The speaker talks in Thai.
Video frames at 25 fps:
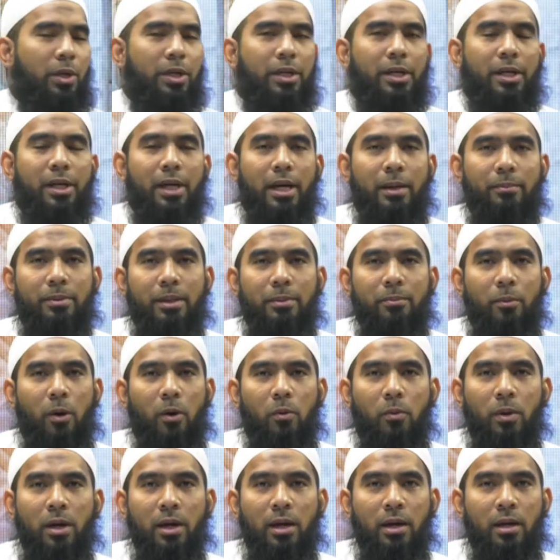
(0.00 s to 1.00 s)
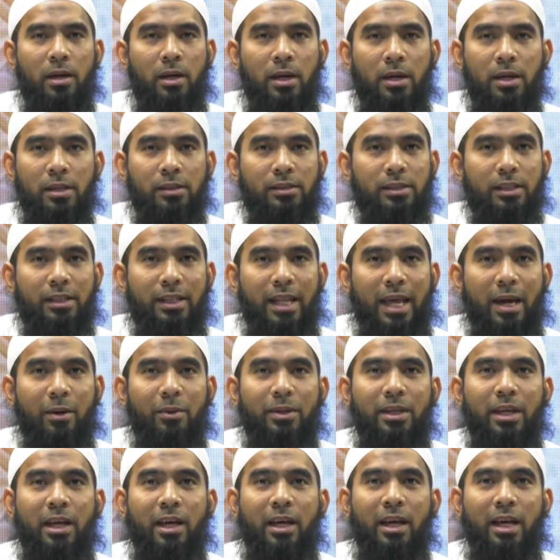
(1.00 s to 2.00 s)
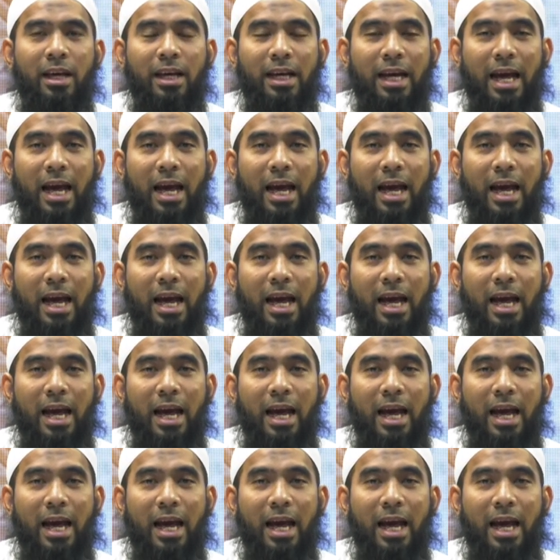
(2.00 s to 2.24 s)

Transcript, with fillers: ด้วยนะครับ ท่านบอกว่าจริงๆแล้วเนี่ย